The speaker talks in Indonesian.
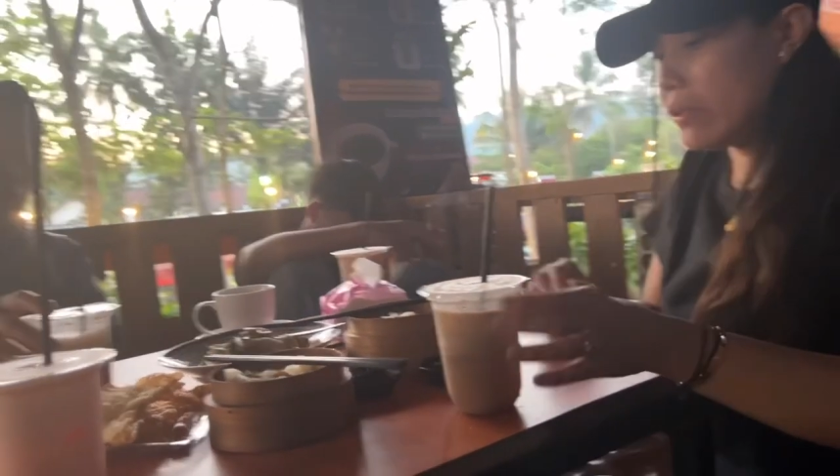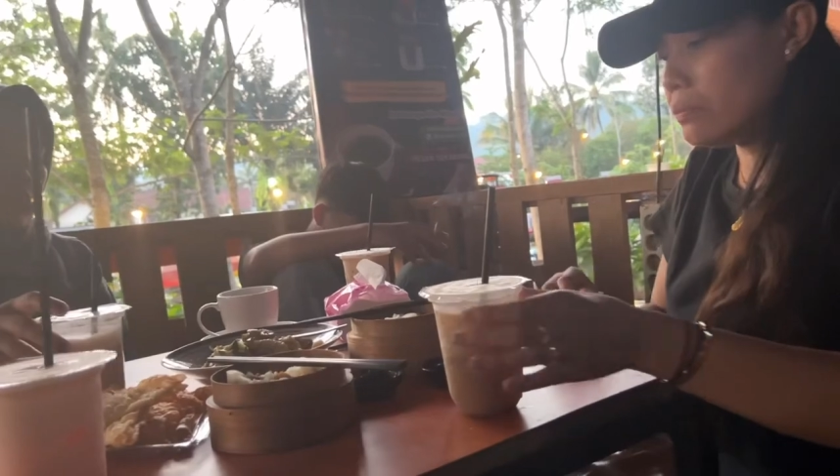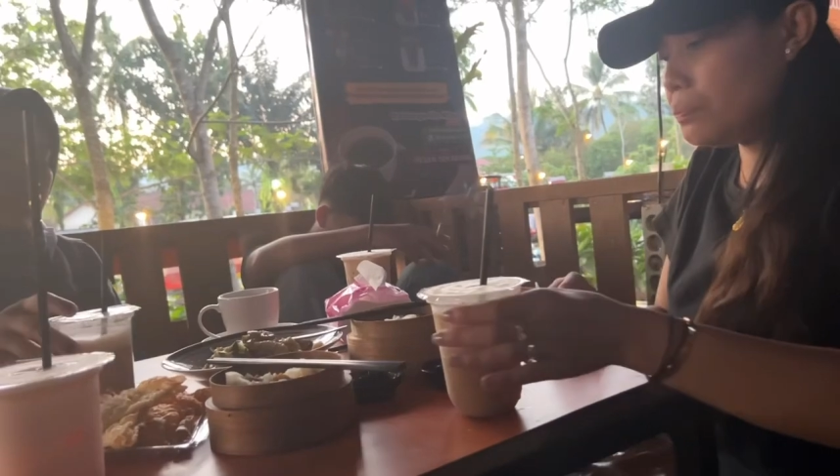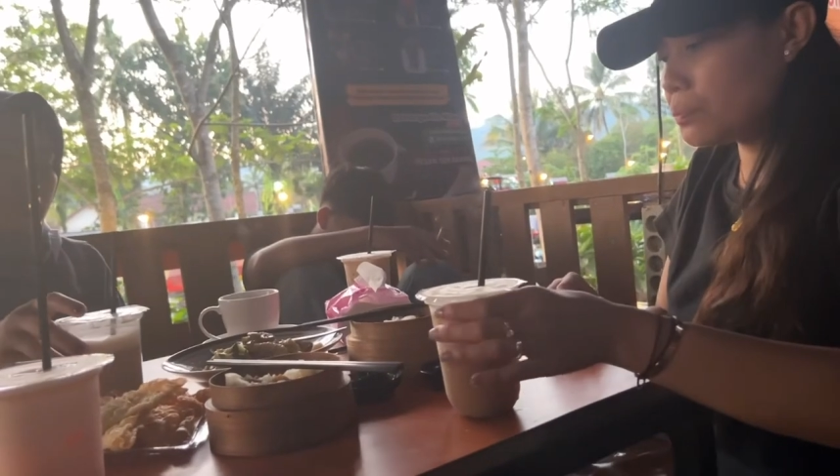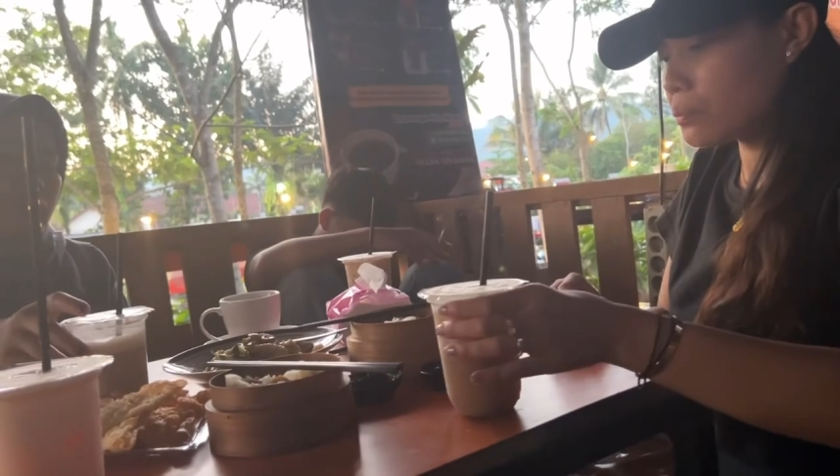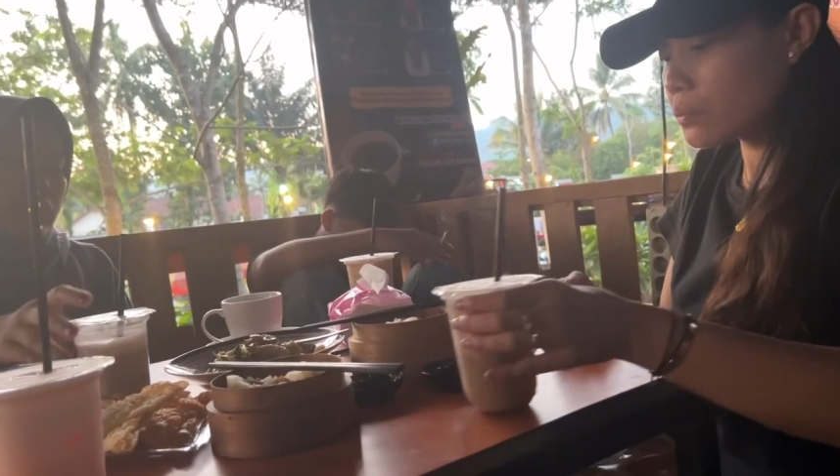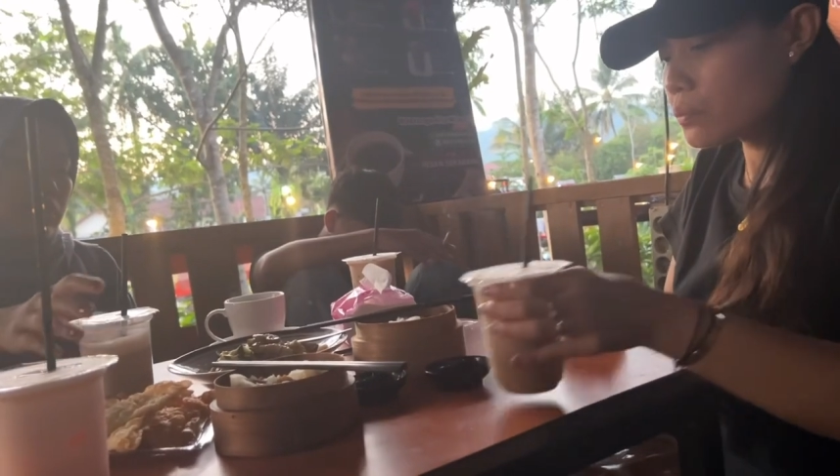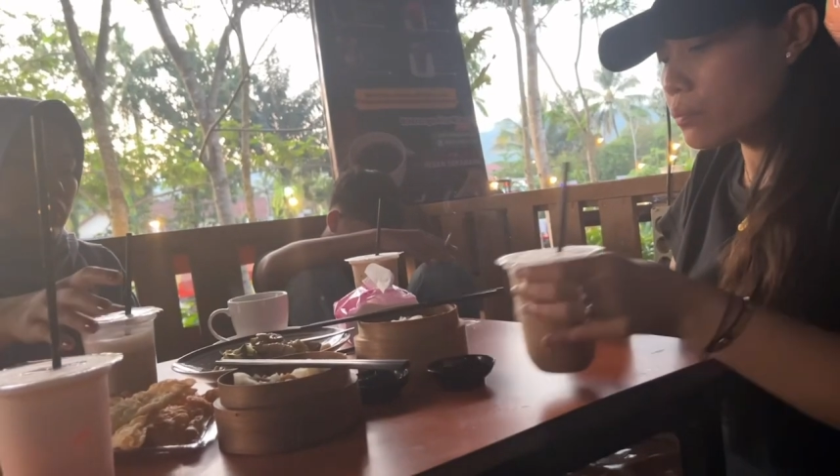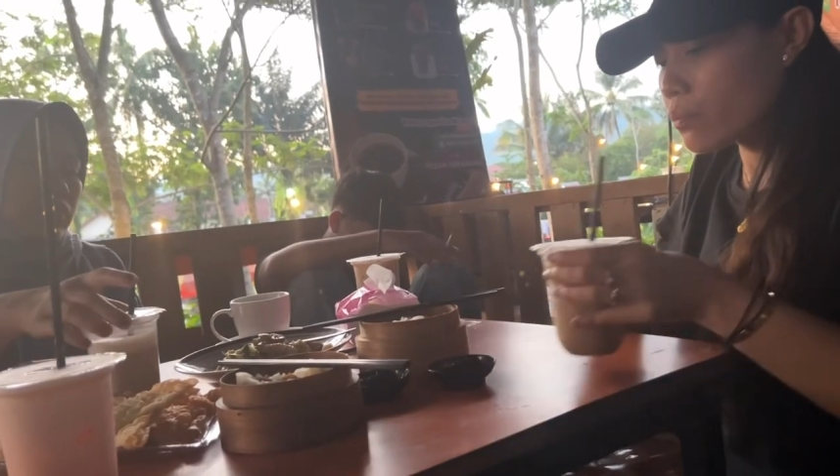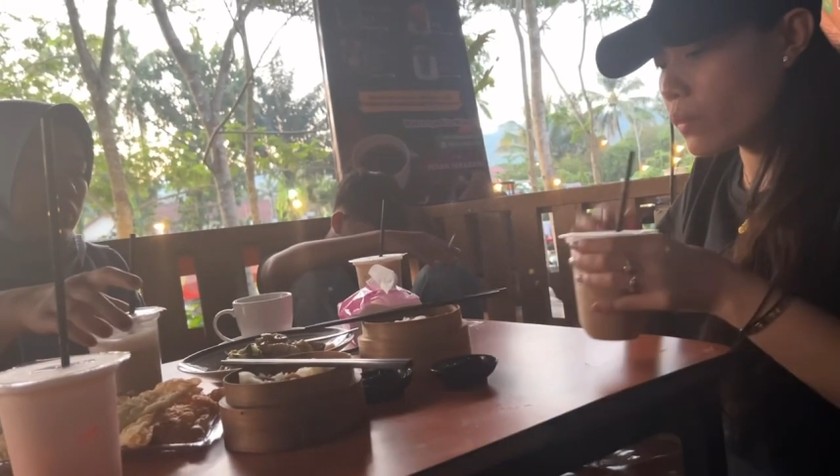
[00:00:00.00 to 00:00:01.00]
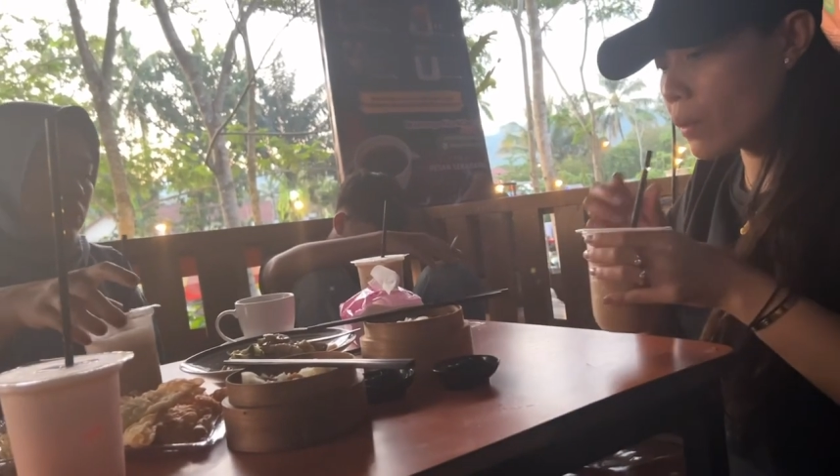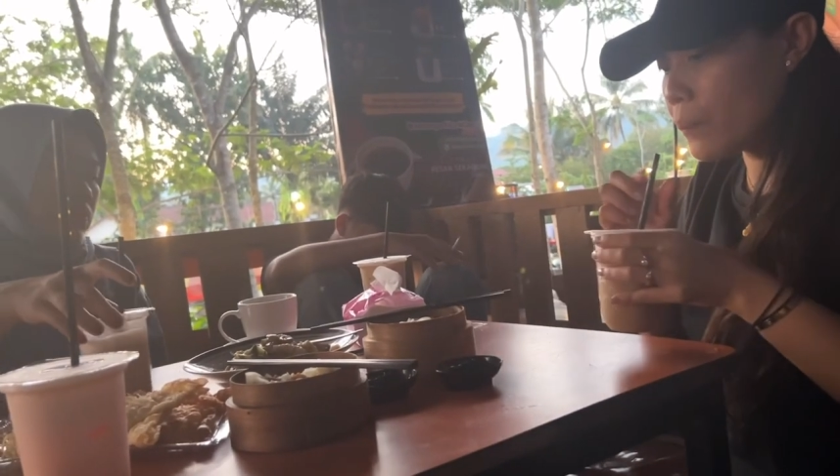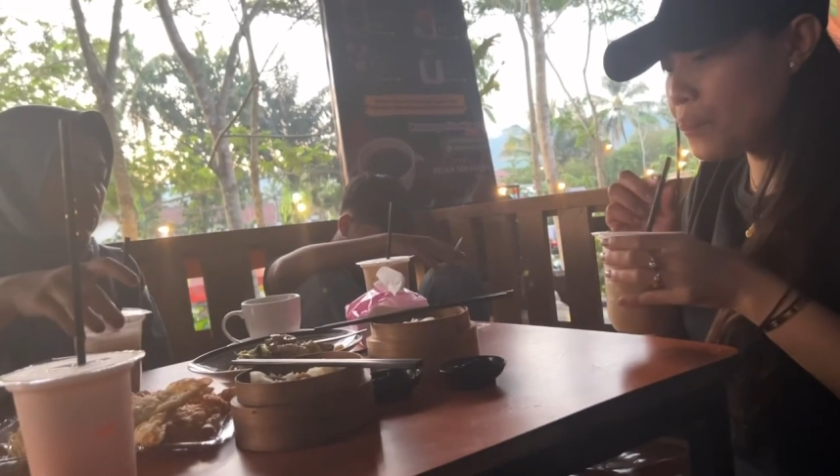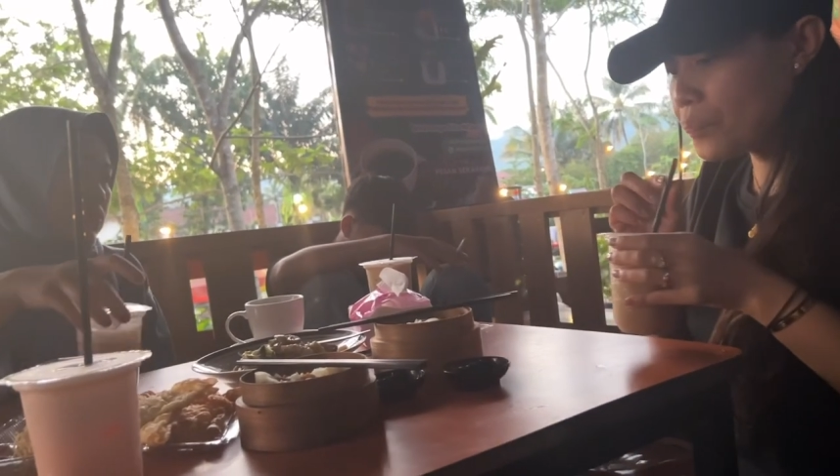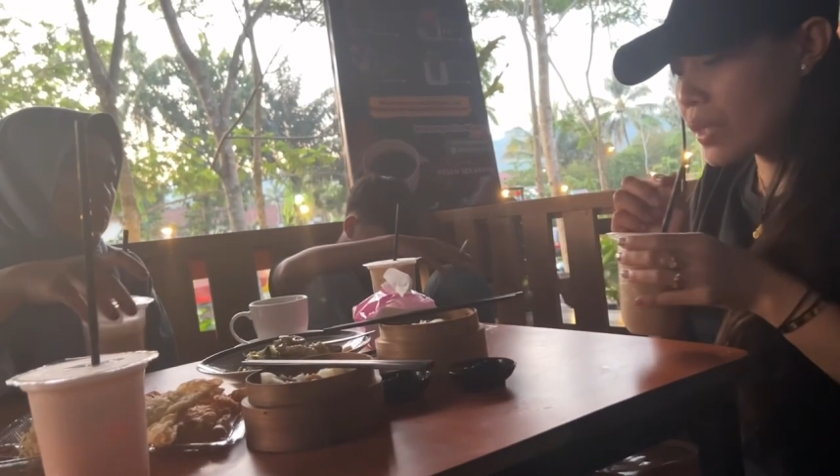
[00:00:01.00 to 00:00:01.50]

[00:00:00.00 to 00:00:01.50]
Enjoy.